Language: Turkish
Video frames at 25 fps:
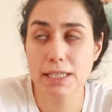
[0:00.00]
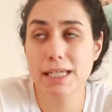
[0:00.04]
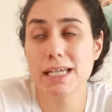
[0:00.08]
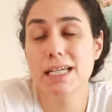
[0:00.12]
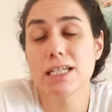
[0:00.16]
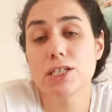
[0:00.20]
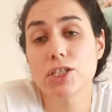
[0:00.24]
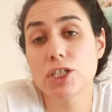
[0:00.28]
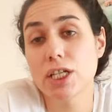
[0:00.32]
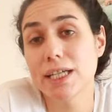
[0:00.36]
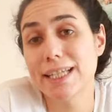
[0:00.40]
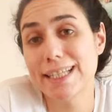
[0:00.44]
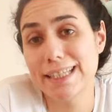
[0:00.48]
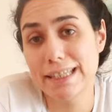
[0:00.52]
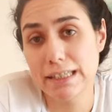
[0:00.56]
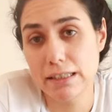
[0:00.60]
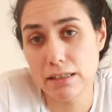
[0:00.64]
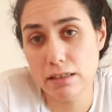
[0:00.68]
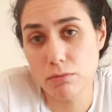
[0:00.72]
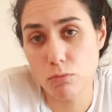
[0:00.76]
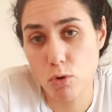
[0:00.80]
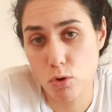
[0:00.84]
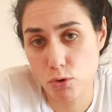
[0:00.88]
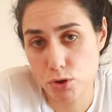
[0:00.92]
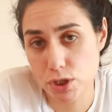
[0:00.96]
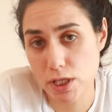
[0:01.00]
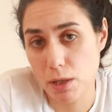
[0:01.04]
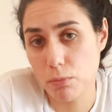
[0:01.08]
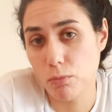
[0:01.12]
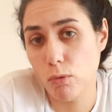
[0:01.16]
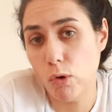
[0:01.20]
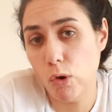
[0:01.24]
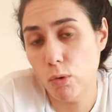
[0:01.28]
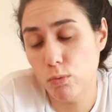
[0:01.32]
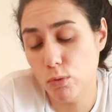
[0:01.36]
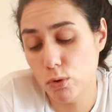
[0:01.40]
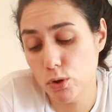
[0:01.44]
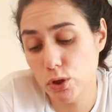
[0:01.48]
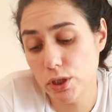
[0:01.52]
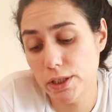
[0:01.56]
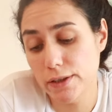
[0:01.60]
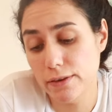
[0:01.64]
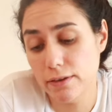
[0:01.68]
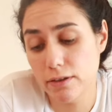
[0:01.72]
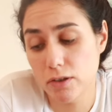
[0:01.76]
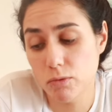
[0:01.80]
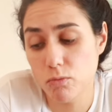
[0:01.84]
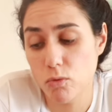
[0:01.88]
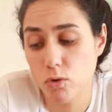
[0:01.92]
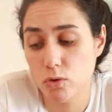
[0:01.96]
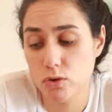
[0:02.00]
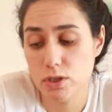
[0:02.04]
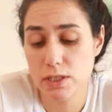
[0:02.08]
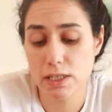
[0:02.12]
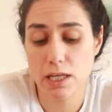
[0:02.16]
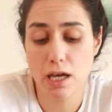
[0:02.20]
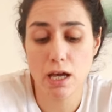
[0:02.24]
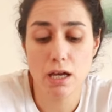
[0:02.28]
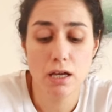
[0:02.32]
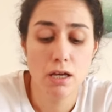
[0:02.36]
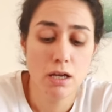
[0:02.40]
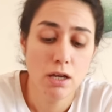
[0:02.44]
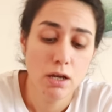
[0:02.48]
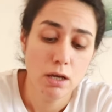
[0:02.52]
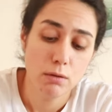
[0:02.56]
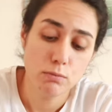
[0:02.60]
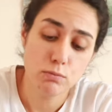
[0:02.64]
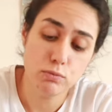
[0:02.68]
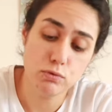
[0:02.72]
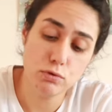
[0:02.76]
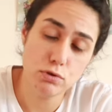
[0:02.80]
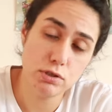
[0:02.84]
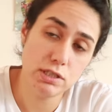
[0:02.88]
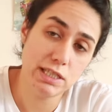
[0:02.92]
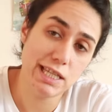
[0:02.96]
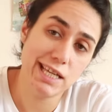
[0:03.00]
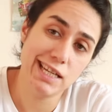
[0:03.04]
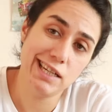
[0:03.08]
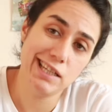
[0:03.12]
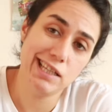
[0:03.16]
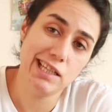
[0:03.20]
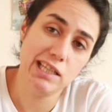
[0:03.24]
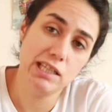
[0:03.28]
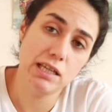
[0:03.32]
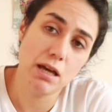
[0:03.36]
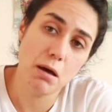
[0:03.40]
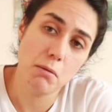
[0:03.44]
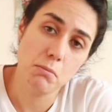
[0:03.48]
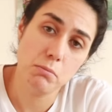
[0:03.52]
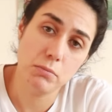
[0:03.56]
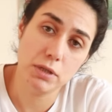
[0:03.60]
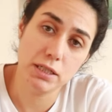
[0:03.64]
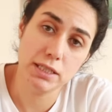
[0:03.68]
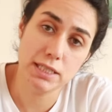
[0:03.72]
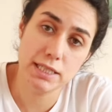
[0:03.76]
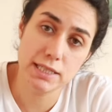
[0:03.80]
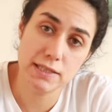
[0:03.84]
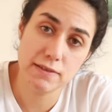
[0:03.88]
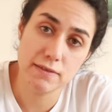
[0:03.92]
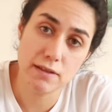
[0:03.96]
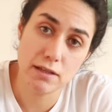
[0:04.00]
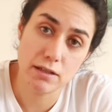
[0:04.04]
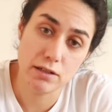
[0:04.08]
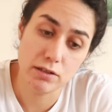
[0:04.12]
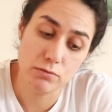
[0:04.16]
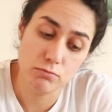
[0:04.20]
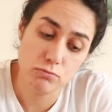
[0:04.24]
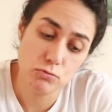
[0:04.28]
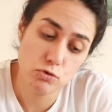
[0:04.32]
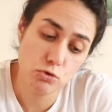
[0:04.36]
Keşke indirim olsa, bol bol indirim olsa bu seriyi yapmak isterim.